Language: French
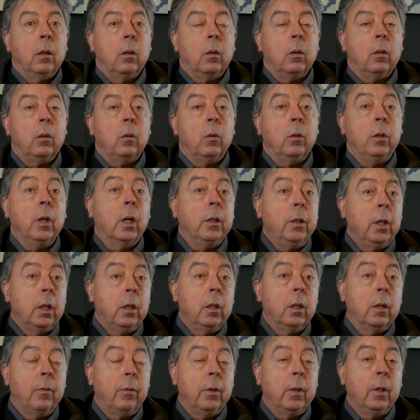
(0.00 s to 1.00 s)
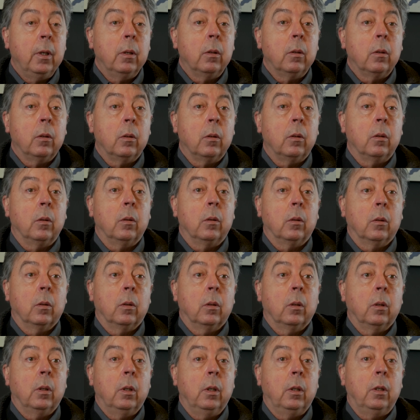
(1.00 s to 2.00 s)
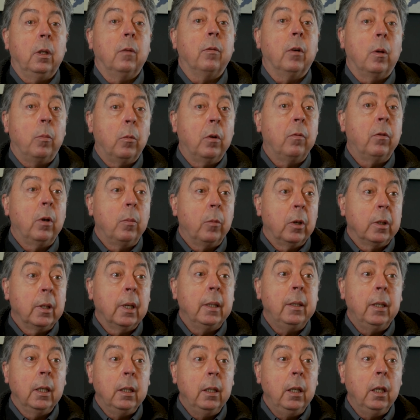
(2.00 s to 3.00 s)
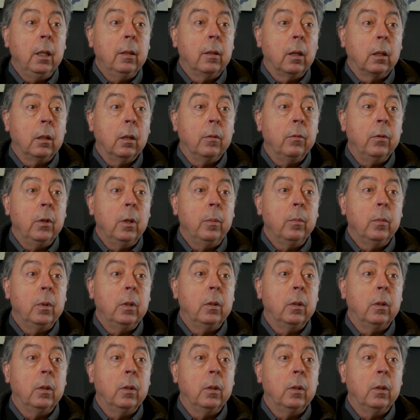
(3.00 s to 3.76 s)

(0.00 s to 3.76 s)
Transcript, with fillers: Euh, le dernier que j'ai fait euh, était vraiment, vraiment très technique, ça, comme film.